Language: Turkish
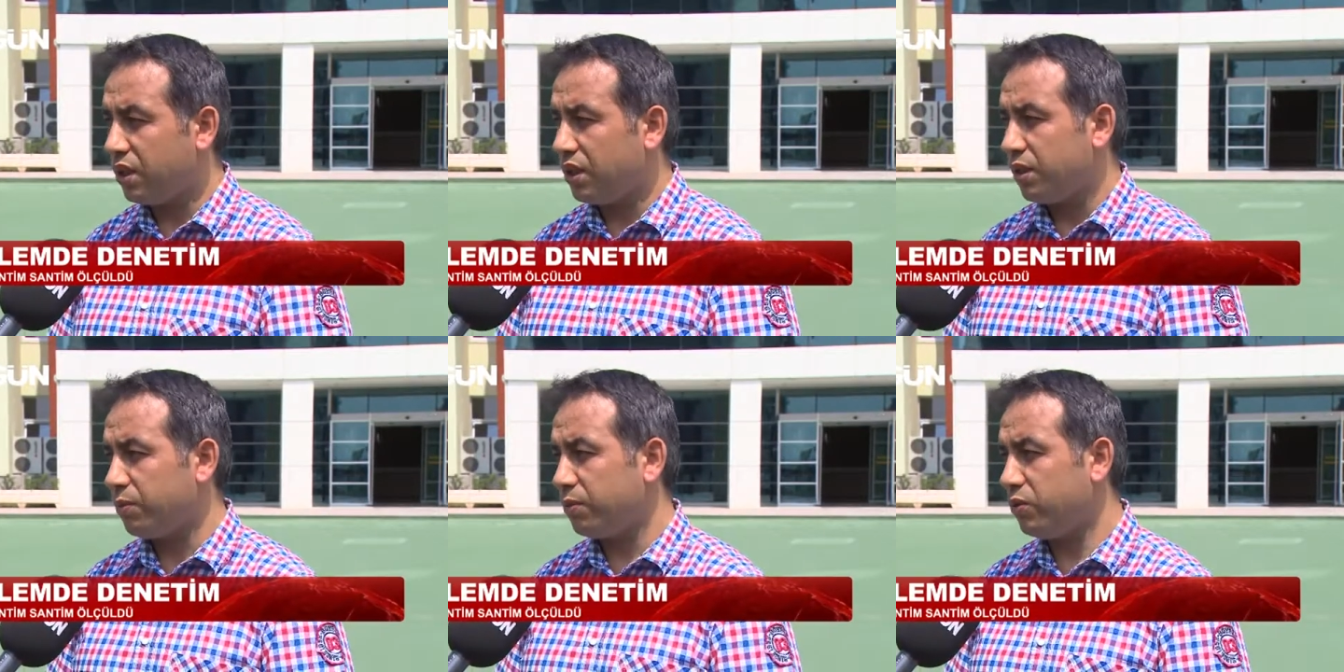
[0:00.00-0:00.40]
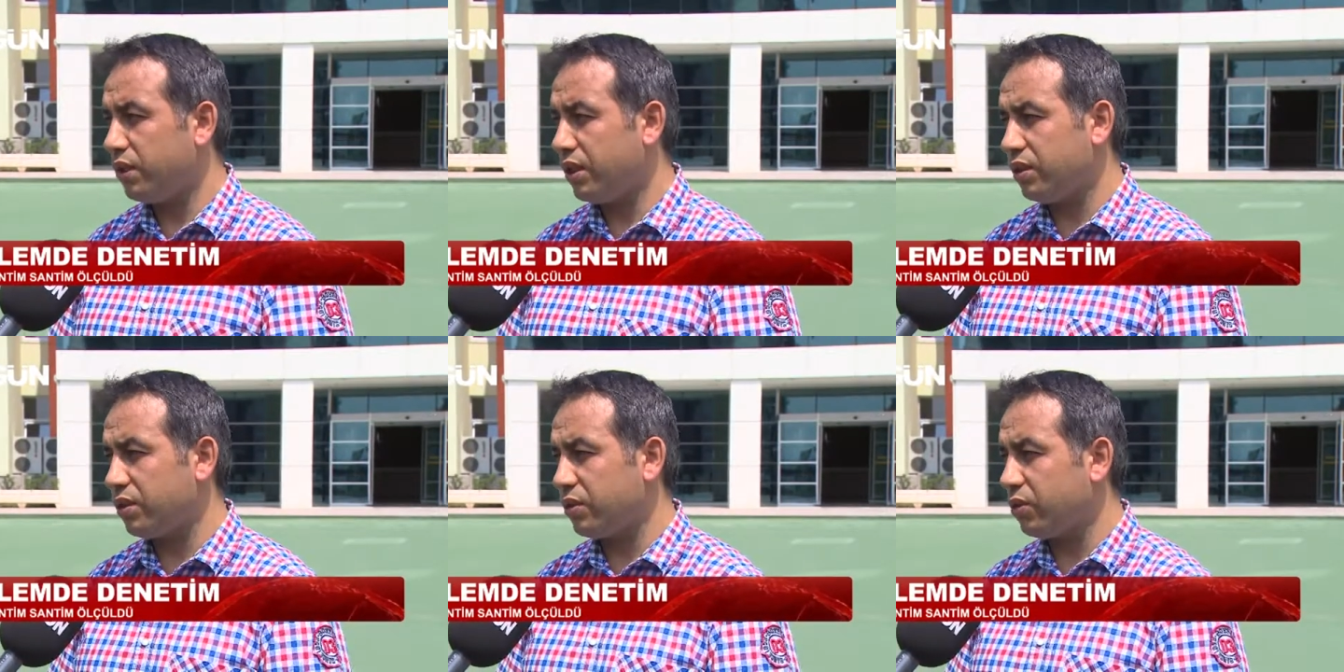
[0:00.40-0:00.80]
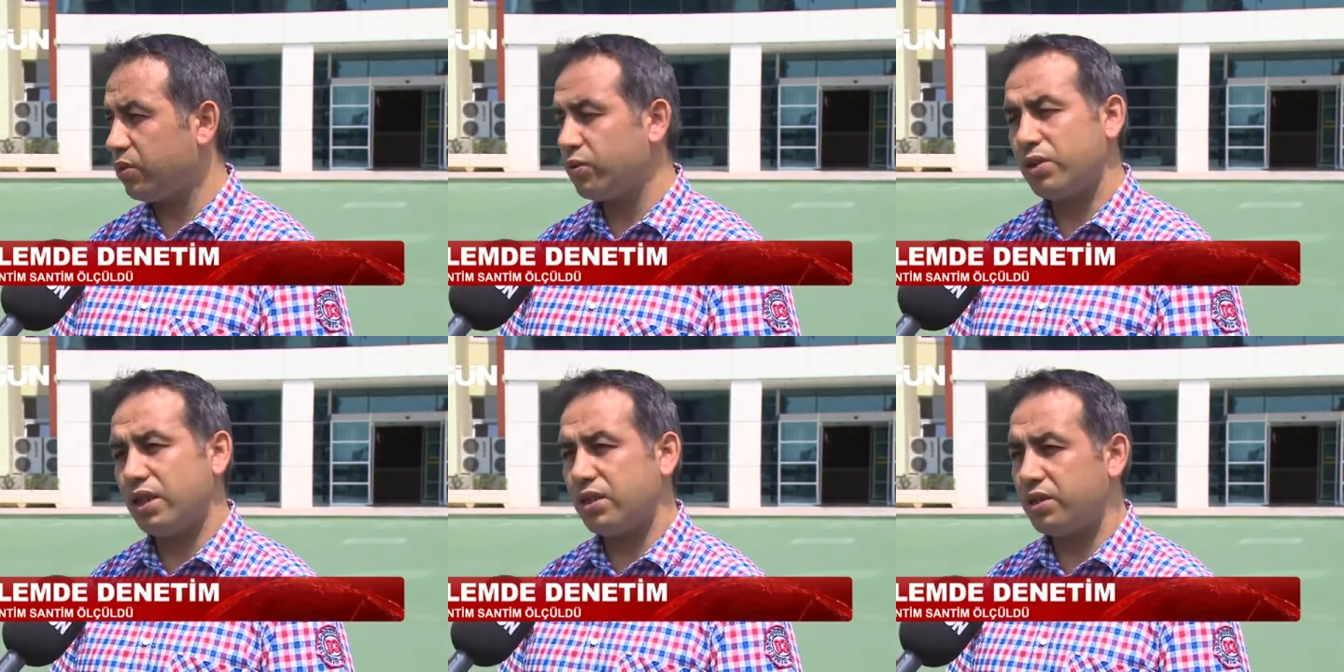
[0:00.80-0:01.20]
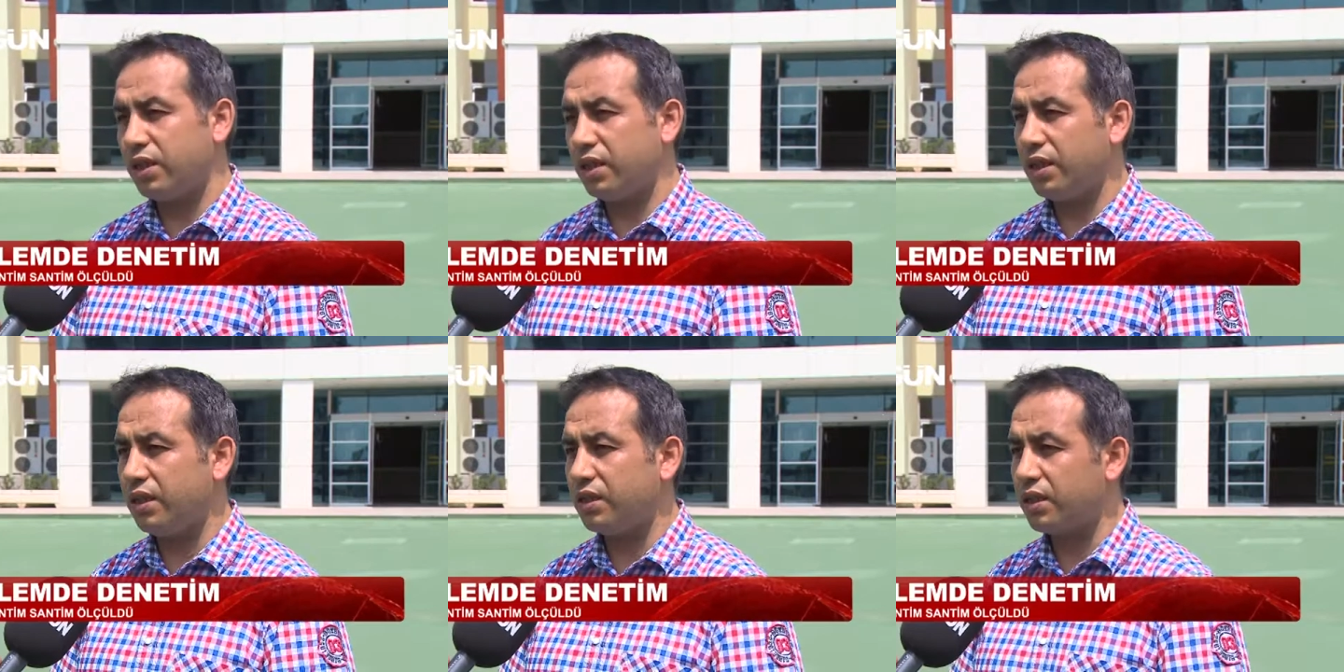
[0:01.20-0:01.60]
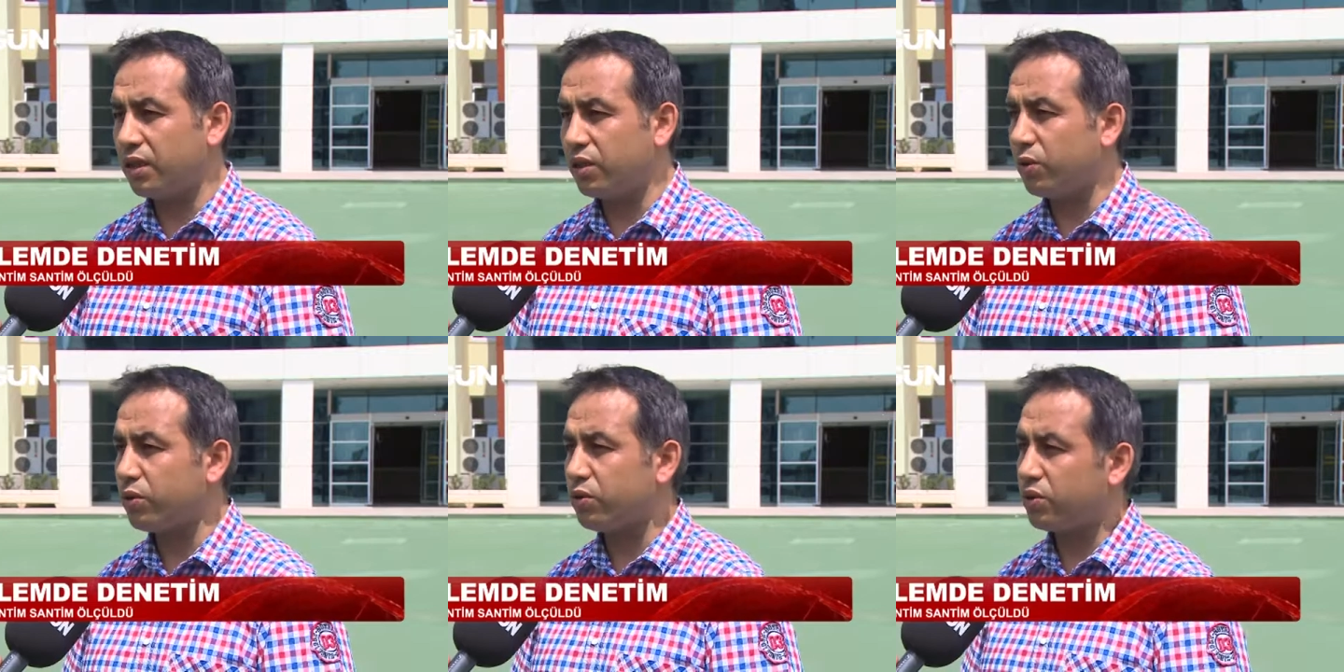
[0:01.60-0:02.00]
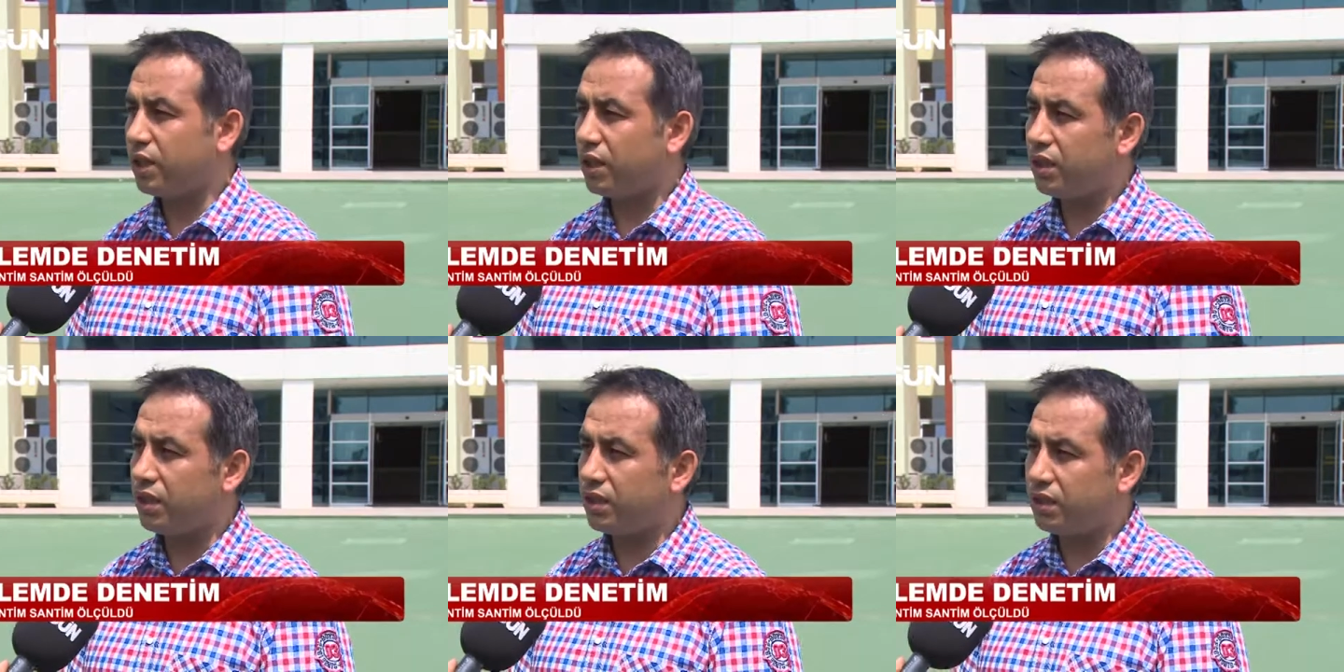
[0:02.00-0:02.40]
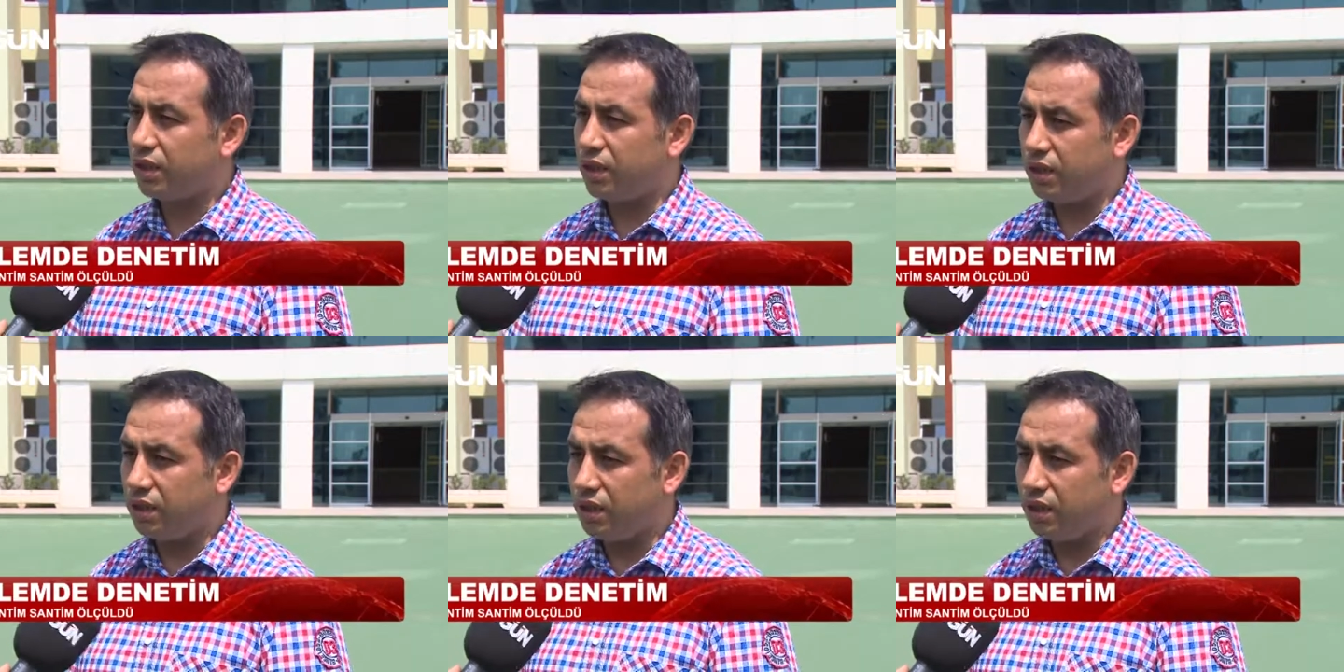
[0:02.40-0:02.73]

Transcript: Bunlar güzel şeyler değil, hoş şeyler değil.